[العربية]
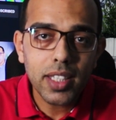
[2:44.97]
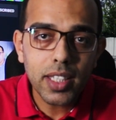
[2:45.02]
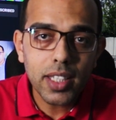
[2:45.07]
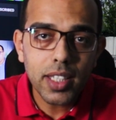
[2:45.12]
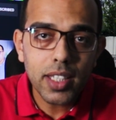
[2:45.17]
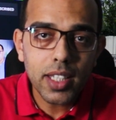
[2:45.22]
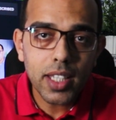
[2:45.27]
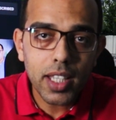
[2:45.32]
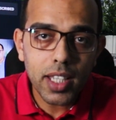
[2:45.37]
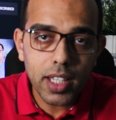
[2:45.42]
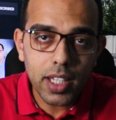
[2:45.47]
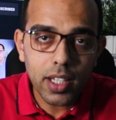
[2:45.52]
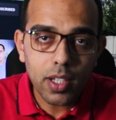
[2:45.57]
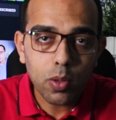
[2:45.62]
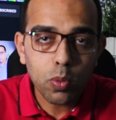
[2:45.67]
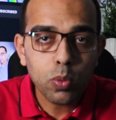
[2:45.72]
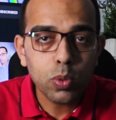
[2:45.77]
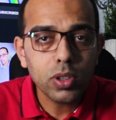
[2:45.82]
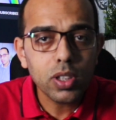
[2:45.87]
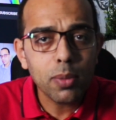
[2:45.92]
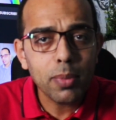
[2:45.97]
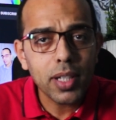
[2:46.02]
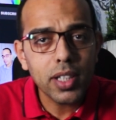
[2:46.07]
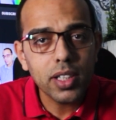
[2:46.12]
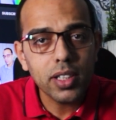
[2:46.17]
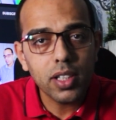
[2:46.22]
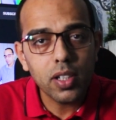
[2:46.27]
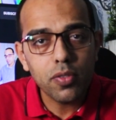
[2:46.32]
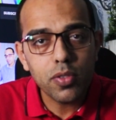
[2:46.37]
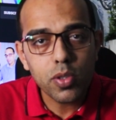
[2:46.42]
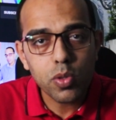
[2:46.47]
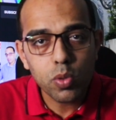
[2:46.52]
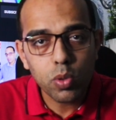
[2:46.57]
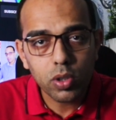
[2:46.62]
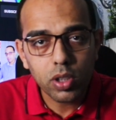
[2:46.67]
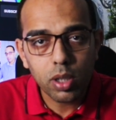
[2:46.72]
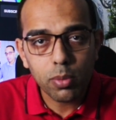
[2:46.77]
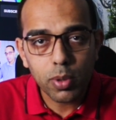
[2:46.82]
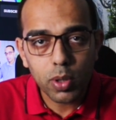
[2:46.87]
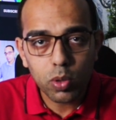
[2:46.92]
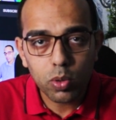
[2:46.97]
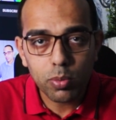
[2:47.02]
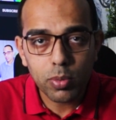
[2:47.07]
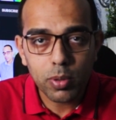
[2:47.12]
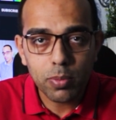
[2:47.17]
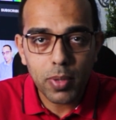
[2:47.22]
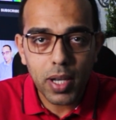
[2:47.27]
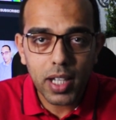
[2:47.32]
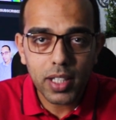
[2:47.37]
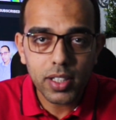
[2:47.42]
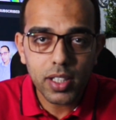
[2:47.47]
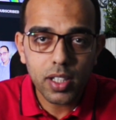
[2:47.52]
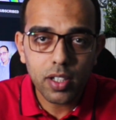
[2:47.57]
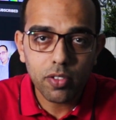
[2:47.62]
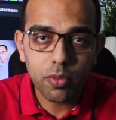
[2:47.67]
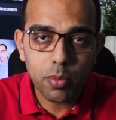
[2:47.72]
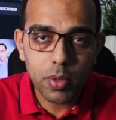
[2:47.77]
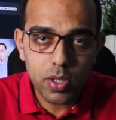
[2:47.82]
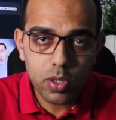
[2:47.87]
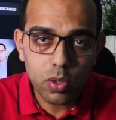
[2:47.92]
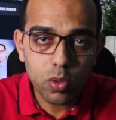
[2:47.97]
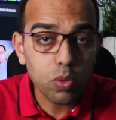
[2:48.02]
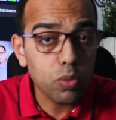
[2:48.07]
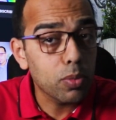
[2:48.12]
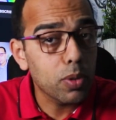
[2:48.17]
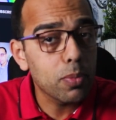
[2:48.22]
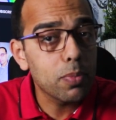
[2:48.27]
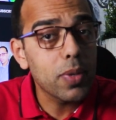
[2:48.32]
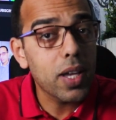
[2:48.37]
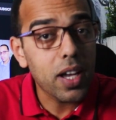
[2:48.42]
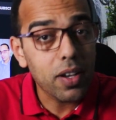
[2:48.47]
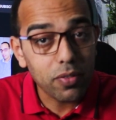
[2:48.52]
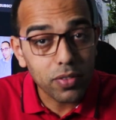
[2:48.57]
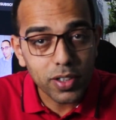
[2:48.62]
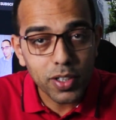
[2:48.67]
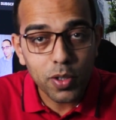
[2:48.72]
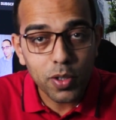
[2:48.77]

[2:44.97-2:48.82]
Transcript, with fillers: اي اي وطبعا التلفزيون ده برضه برضه بيتباع عندنا في مصر وبيتباع في